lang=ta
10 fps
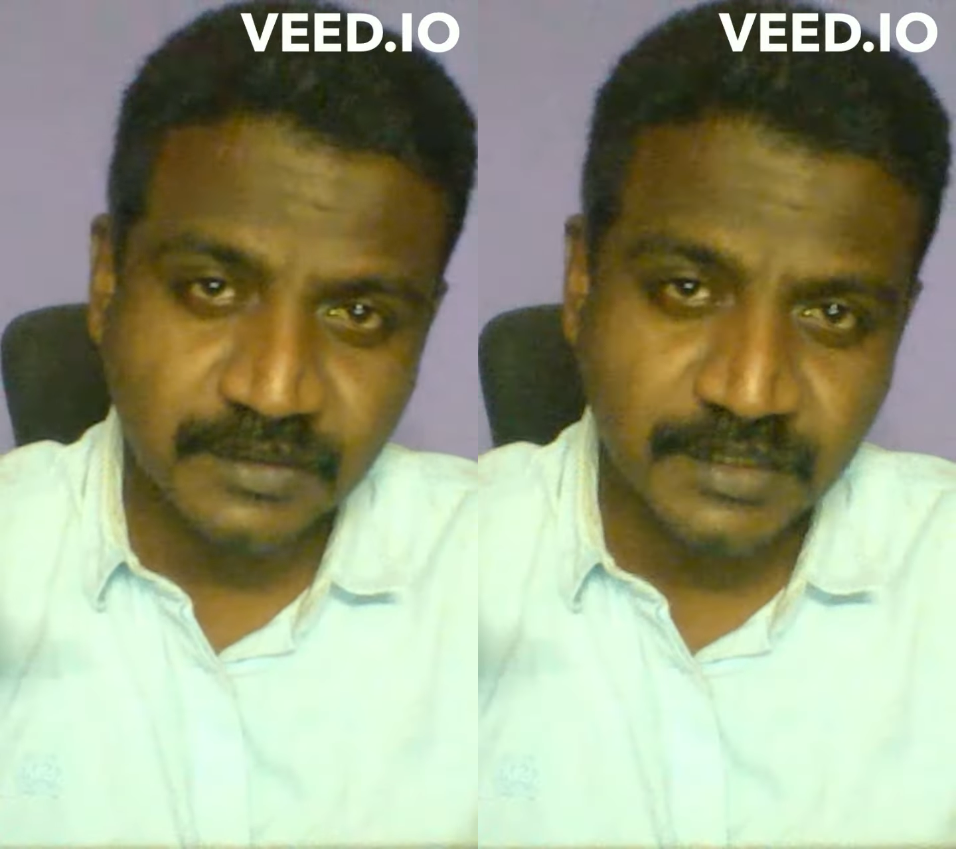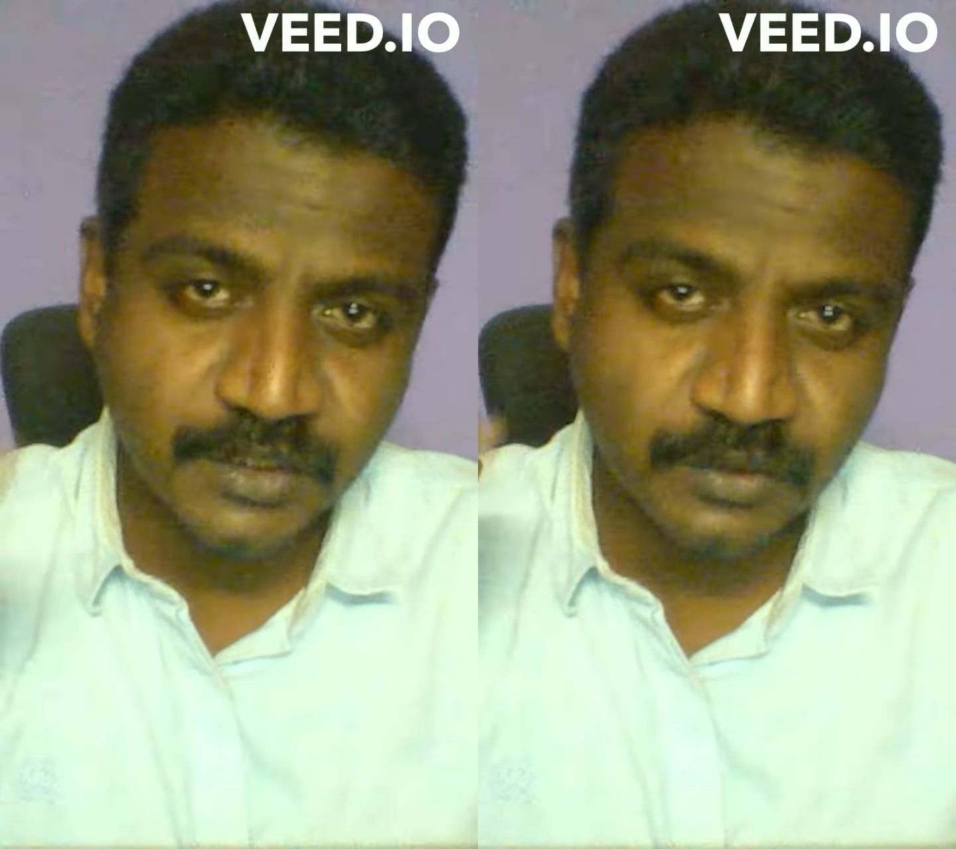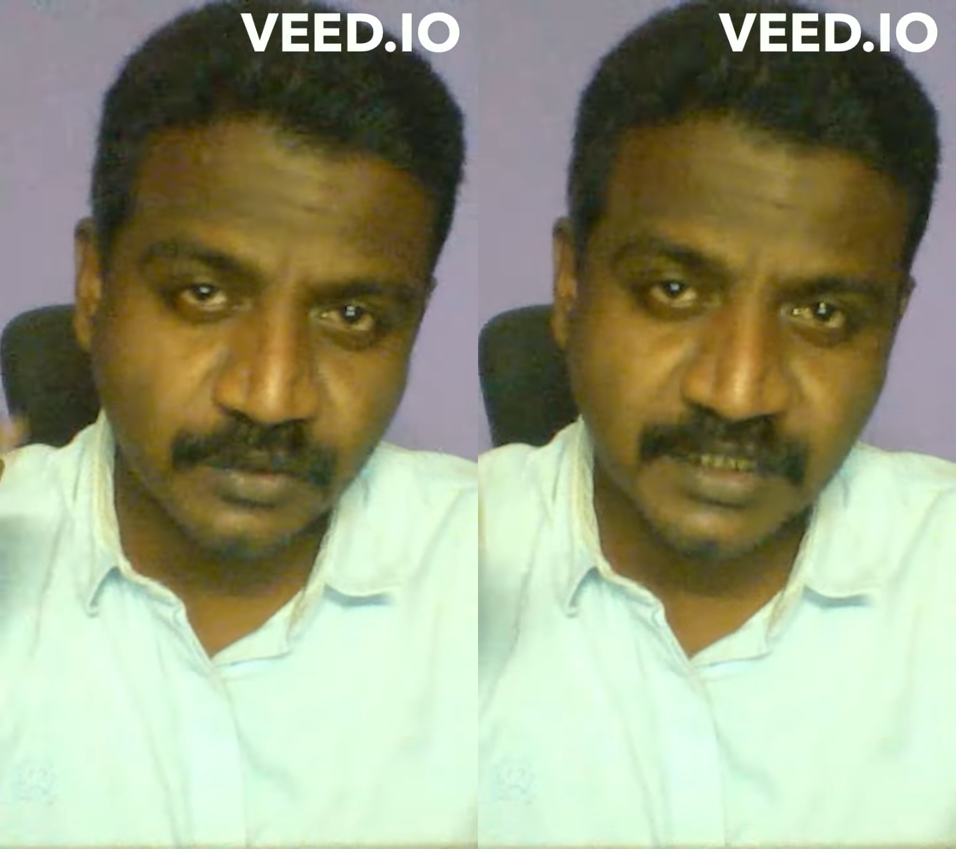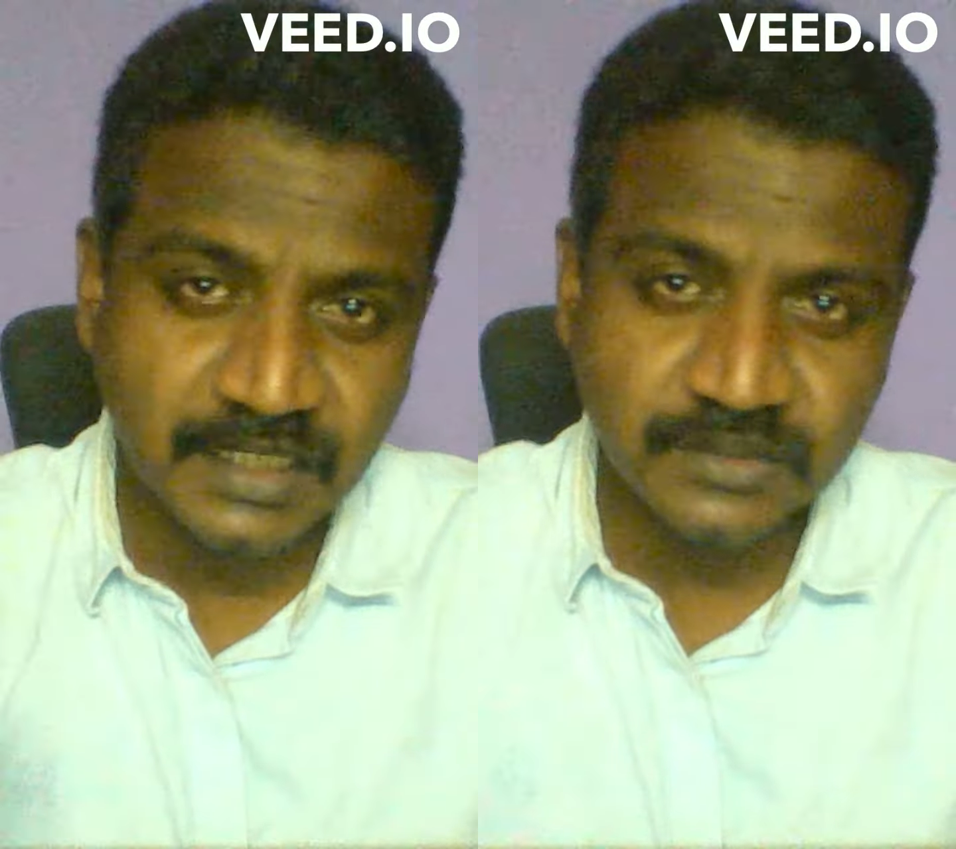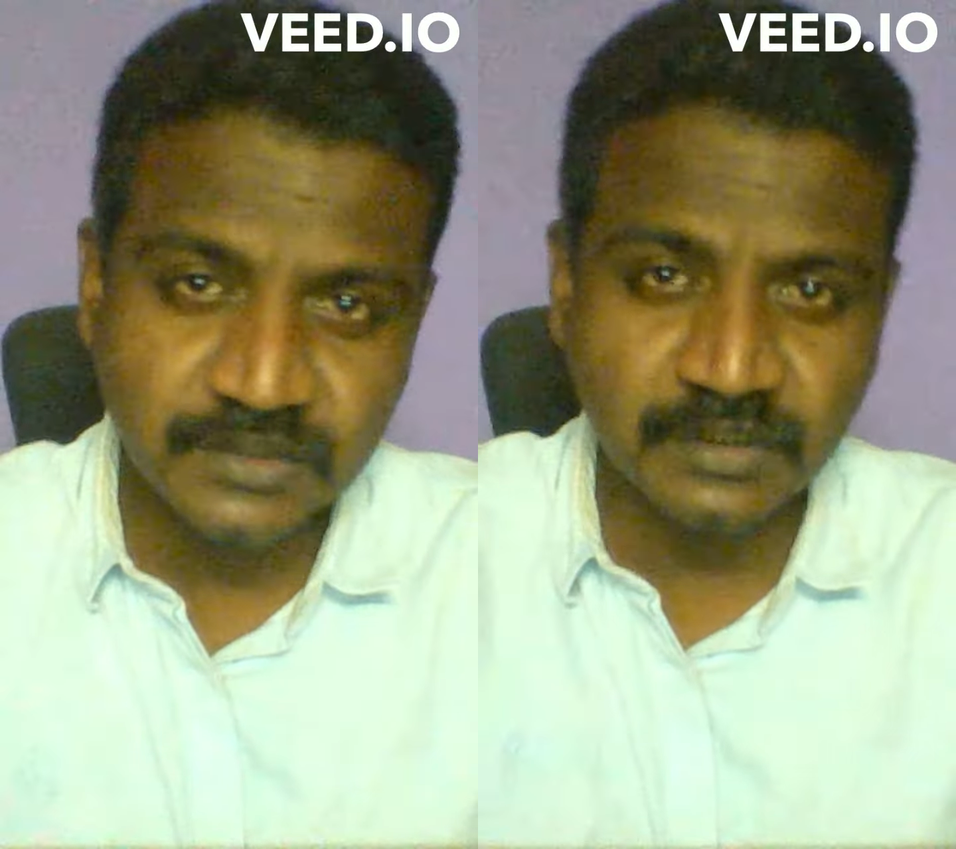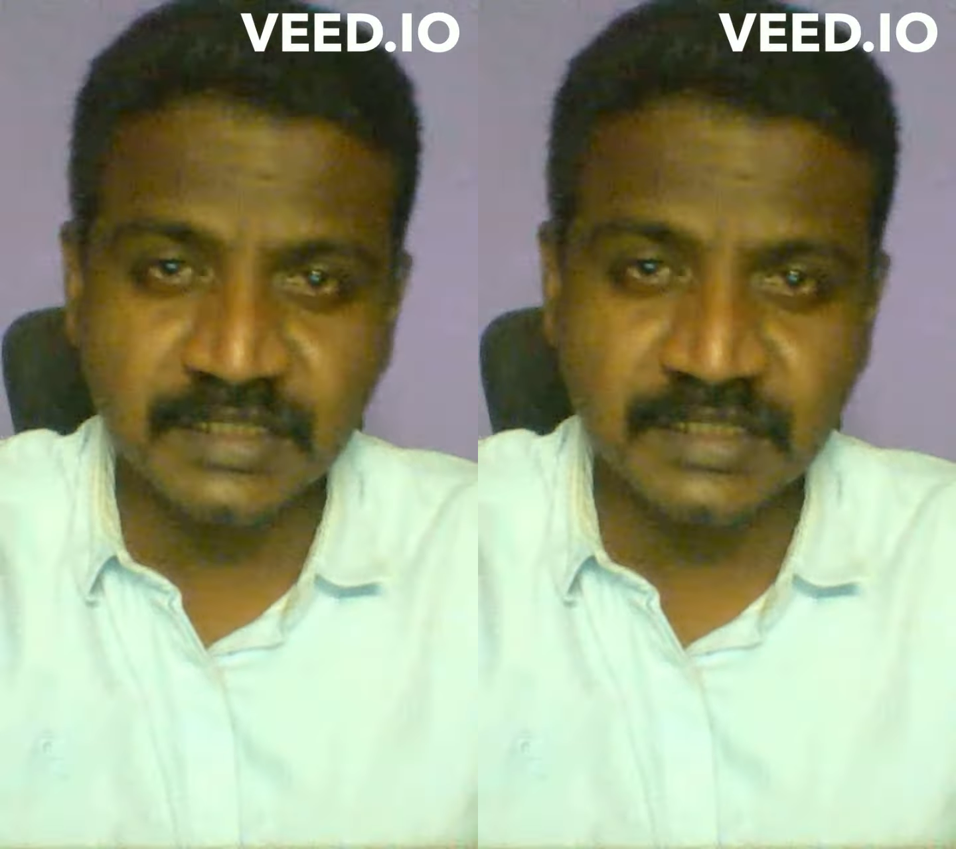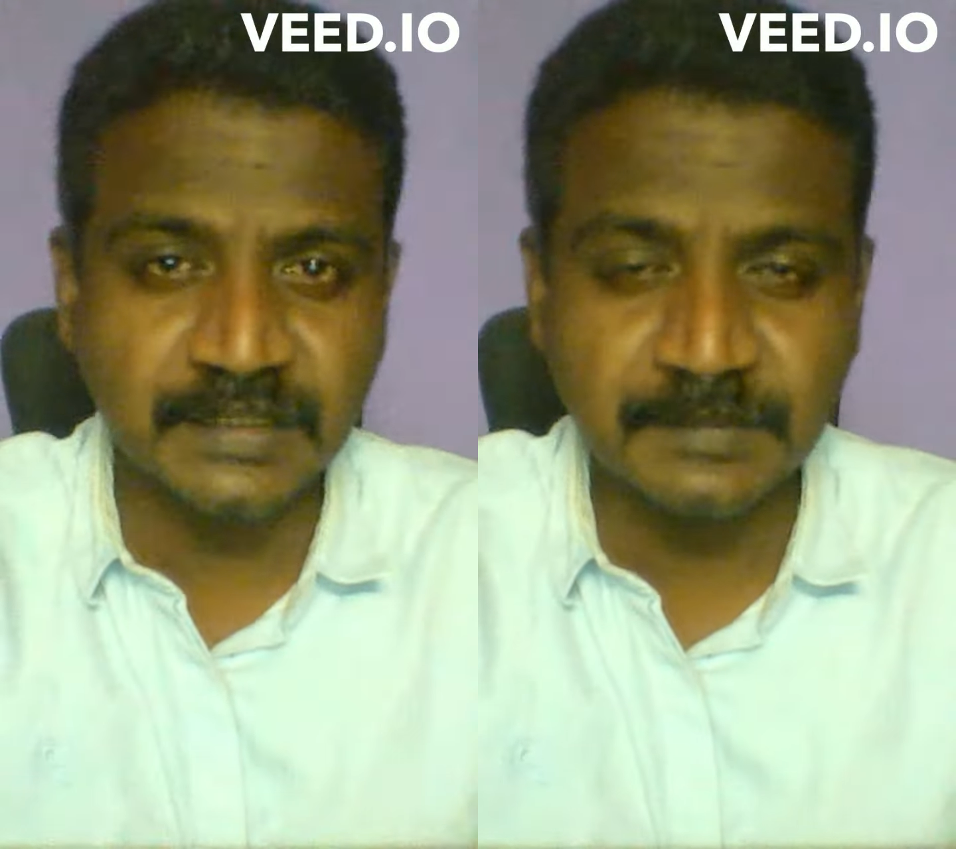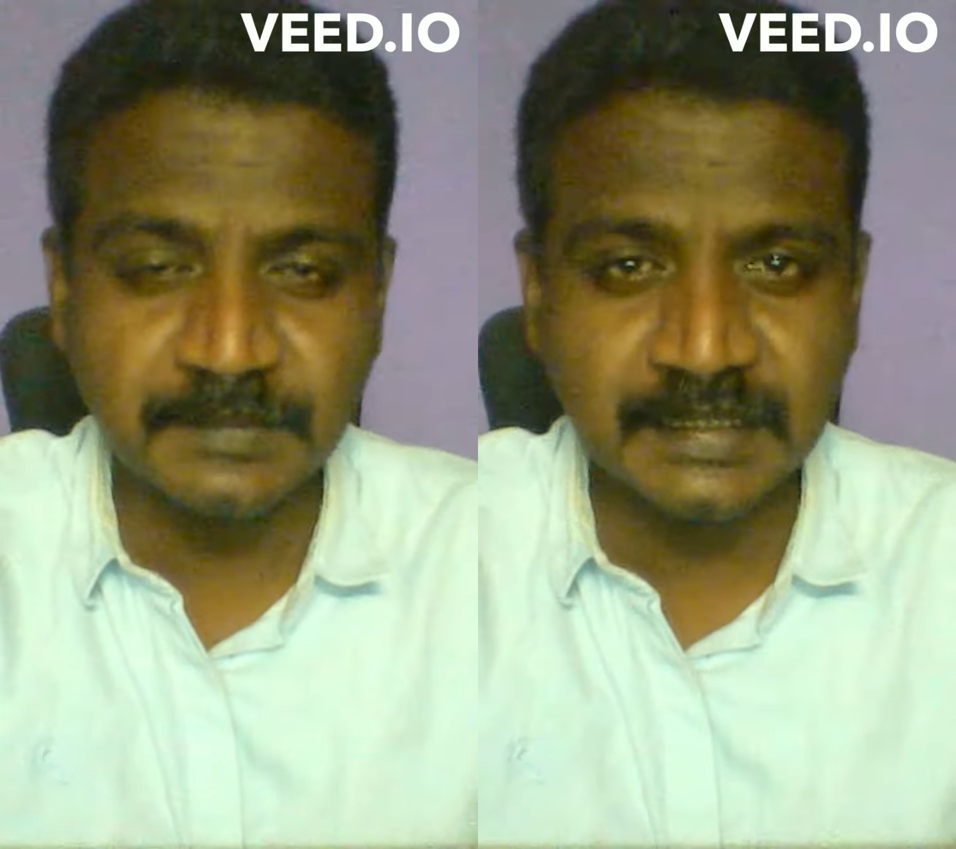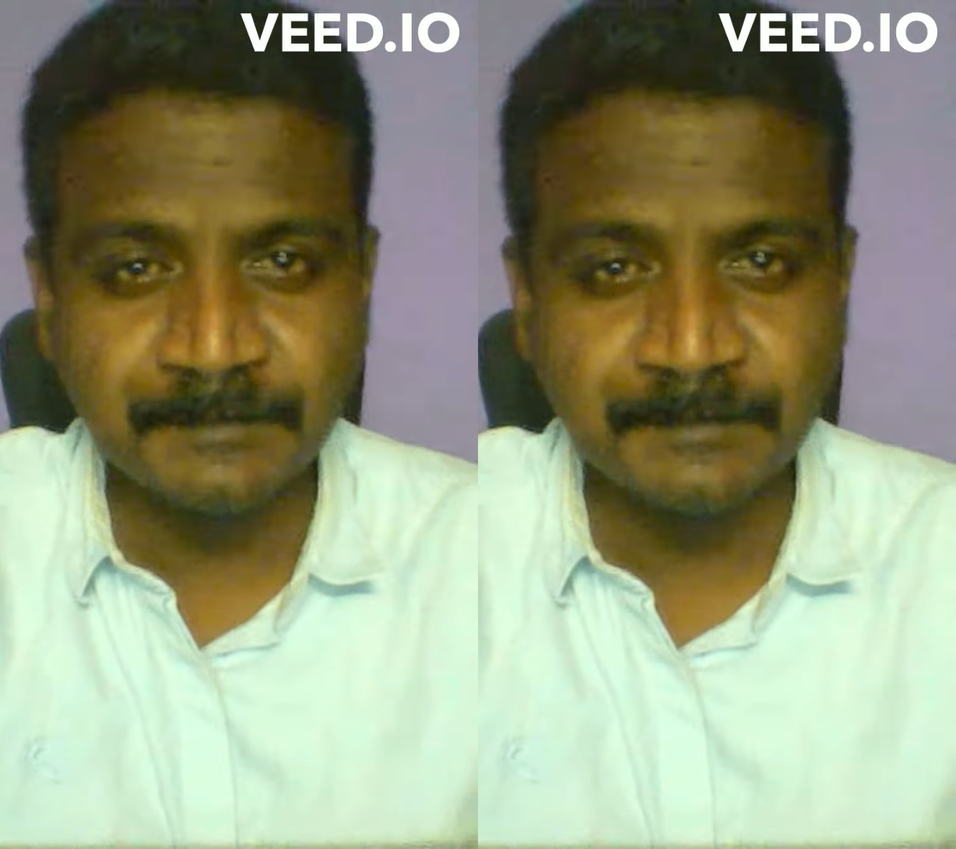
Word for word: ஈரோடு கிழக்கு சொல்கிறார் தெரியுமா